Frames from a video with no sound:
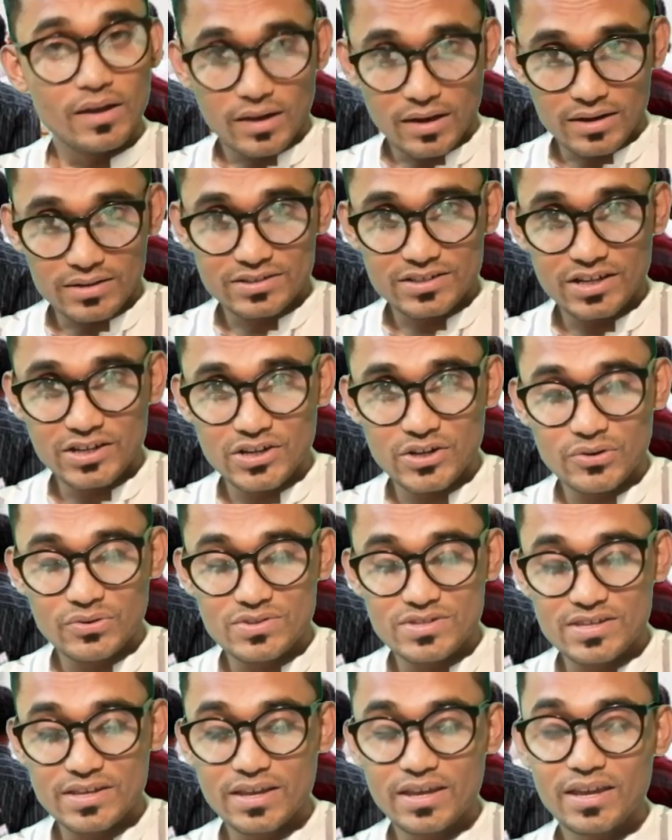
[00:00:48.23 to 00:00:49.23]
আর সেটি
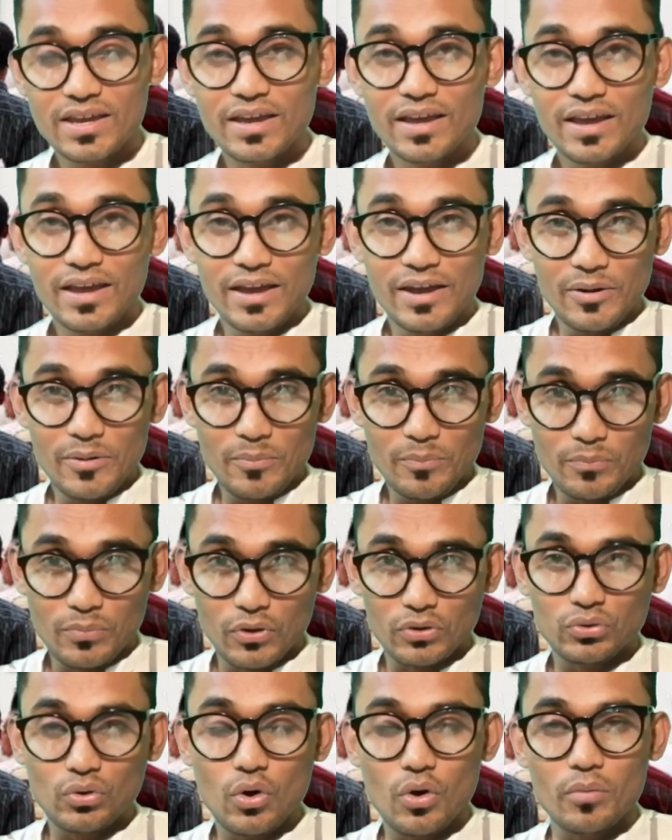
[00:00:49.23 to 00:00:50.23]
হচ্ছে
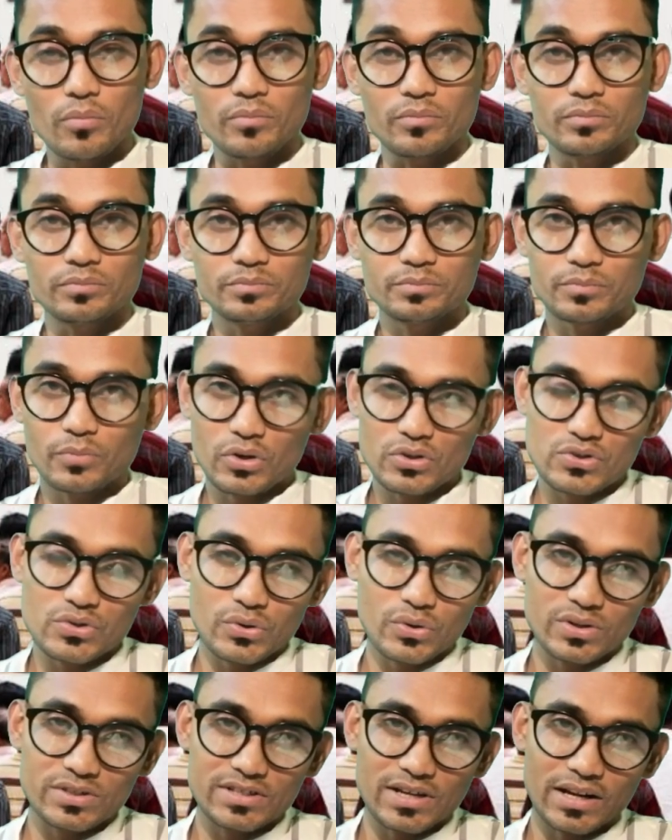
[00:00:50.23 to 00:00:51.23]
প্রথম
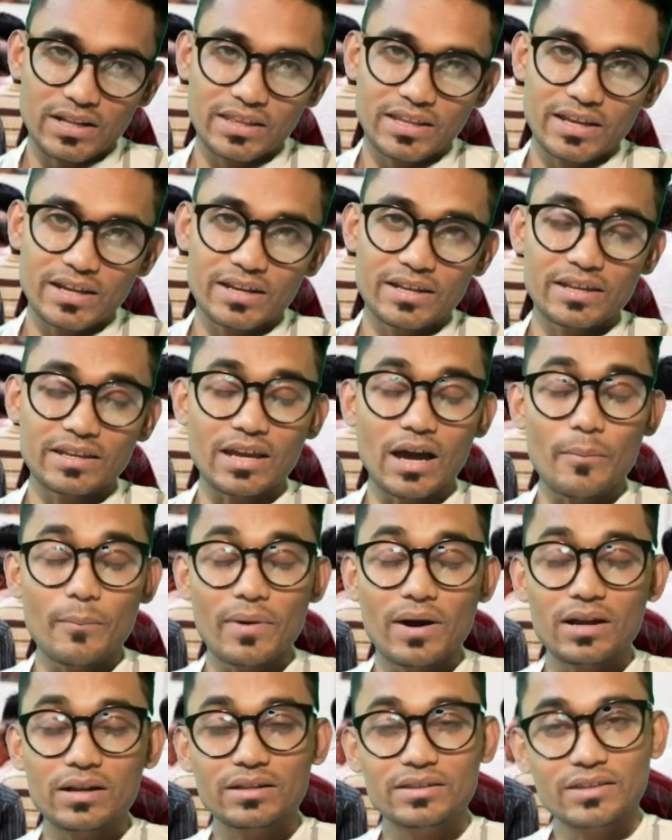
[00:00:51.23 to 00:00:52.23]
বছর যাদের
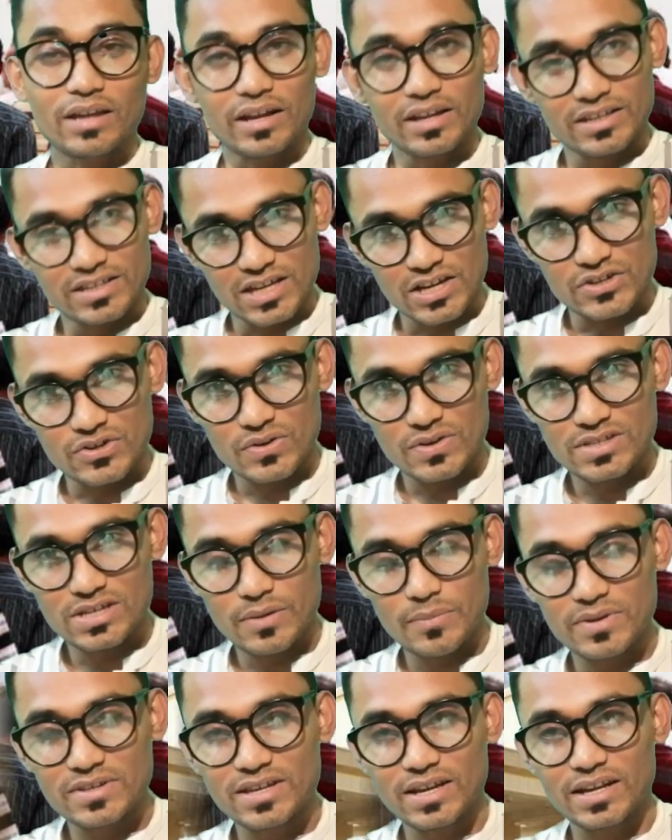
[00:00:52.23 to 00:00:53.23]
ইকামার তারিখ শেষ হয়ে
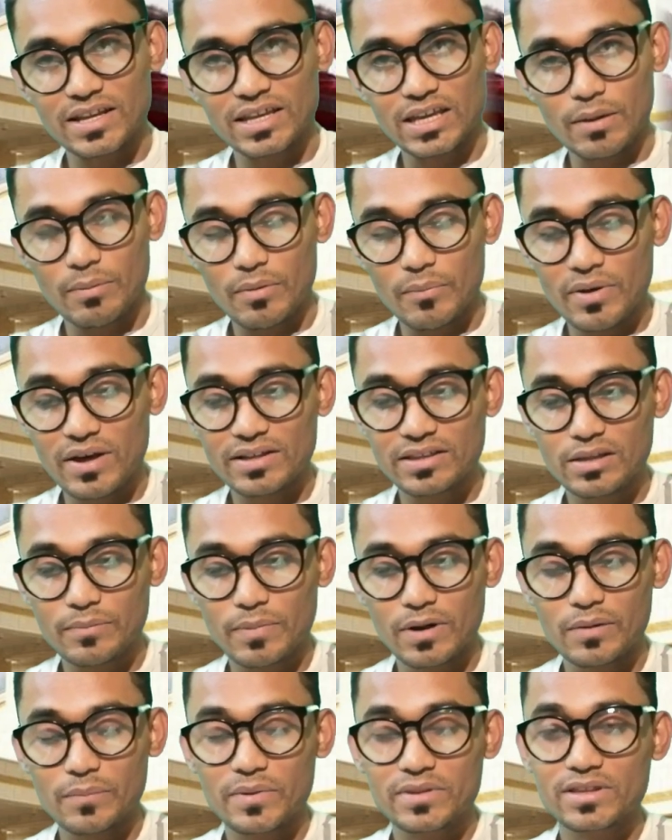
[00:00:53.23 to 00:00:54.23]
যাবে যারা ইকামা বানাতে
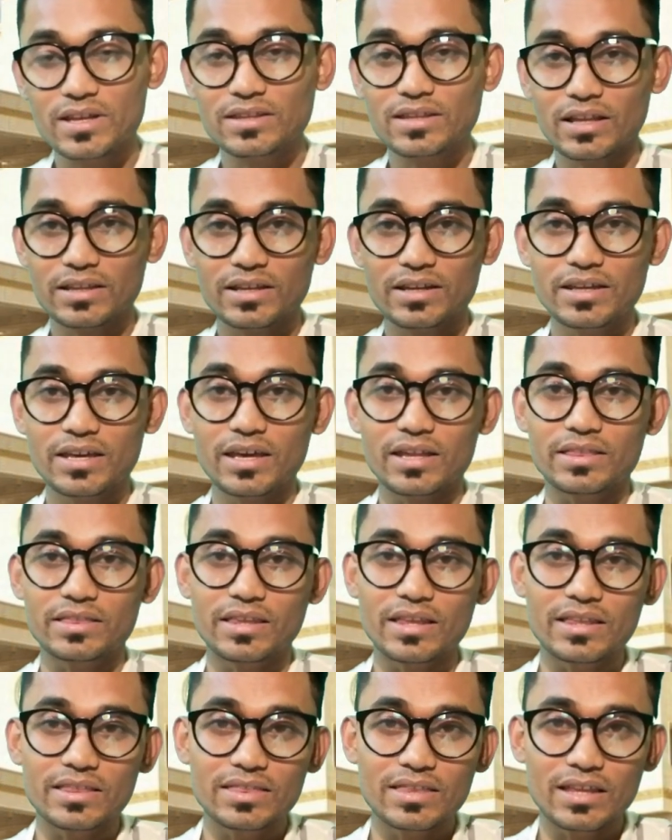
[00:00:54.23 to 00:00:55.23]
পারবেন না তাদেরকে
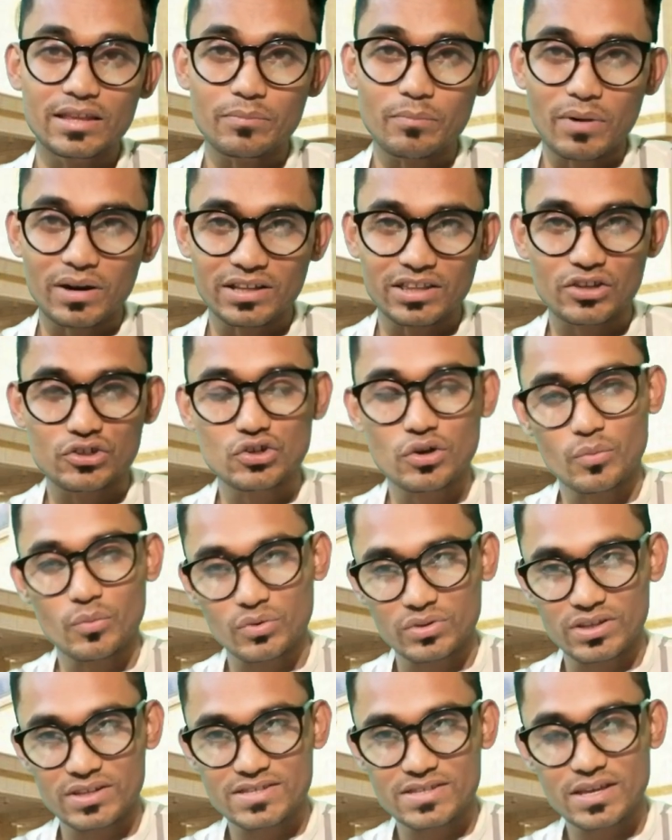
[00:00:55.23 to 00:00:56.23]
তিন দিন বাড়তি সময়
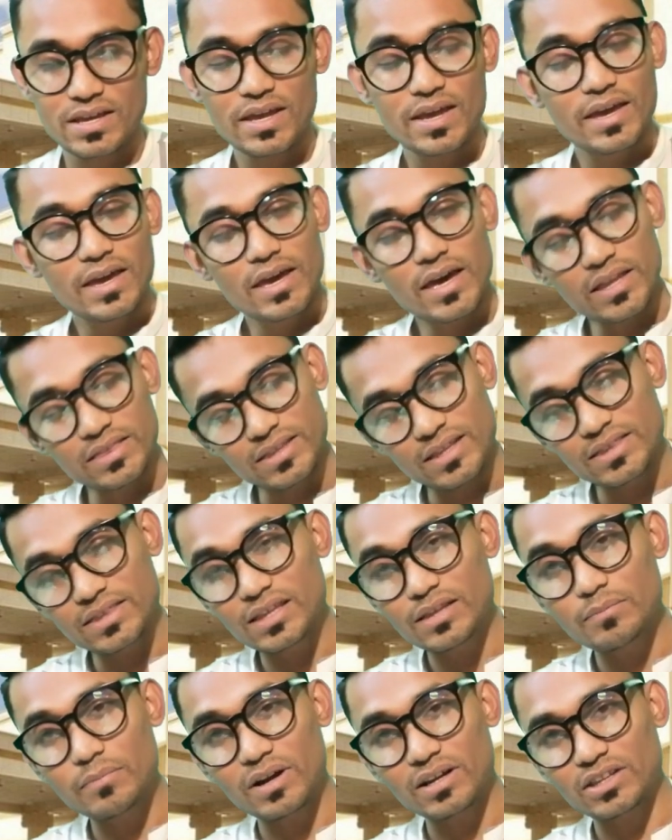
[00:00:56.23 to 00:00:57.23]
দিচ্ছে এই তিন
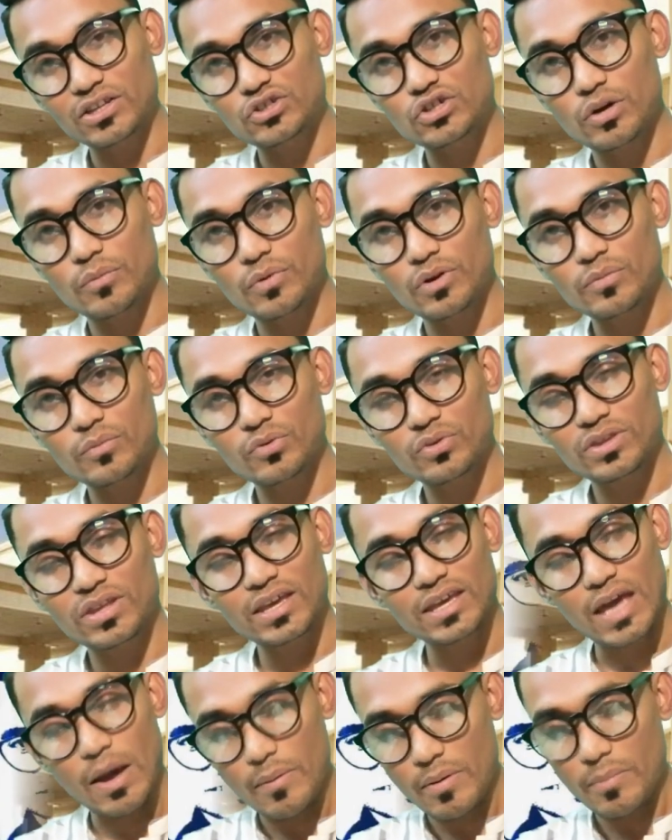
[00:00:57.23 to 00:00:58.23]
দিন বাড়তি সময়ের মধ্যে ইকামা